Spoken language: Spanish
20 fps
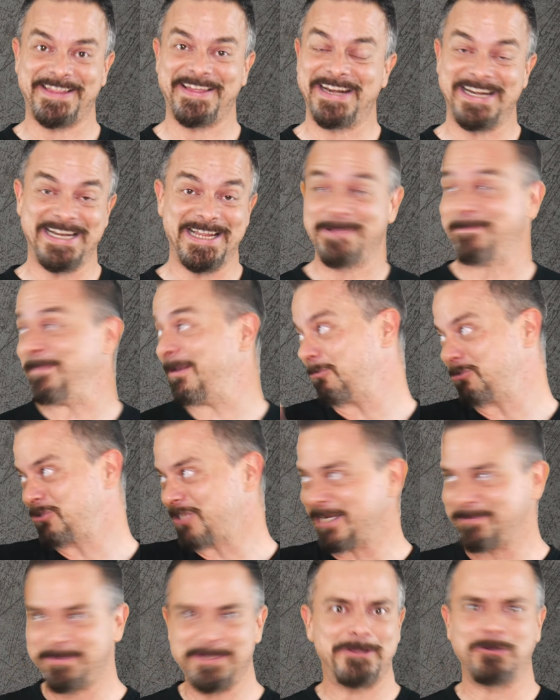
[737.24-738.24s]
de darle me
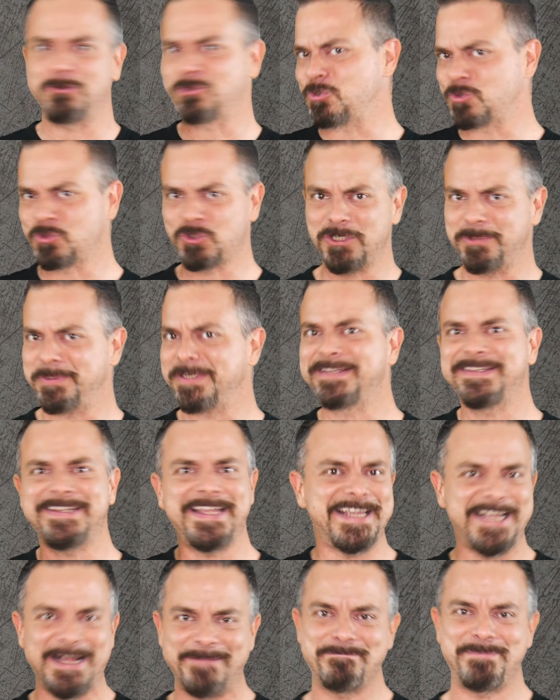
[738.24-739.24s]
gusta al vídeo, suscribirte
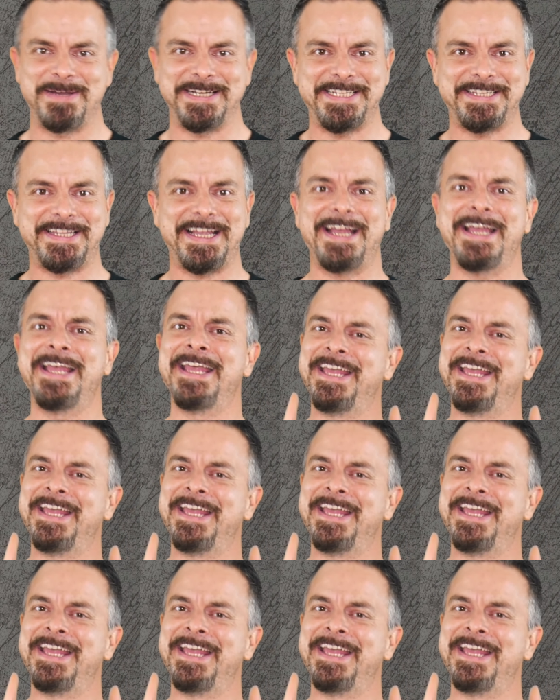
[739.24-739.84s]
y campanita,